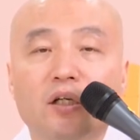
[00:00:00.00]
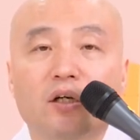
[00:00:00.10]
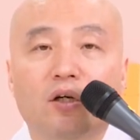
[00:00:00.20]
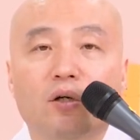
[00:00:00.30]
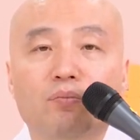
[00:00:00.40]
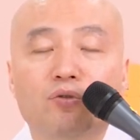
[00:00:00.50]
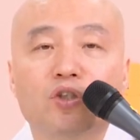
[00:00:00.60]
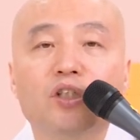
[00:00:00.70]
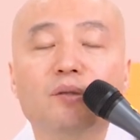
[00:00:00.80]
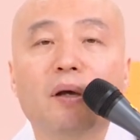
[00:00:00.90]
어,
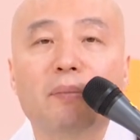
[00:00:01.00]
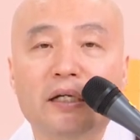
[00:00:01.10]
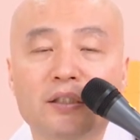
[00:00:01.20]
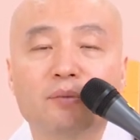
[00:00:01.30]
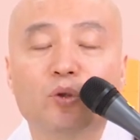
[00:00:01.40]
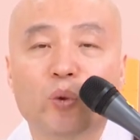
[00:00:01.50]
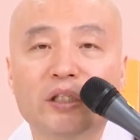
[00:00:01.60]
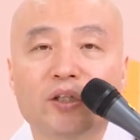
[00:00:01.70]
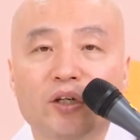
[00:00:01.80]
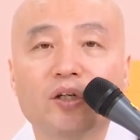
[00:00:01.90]
부처님의 말씀으로
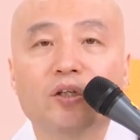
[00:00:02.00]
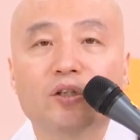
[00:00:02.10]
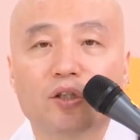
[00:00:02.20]
해서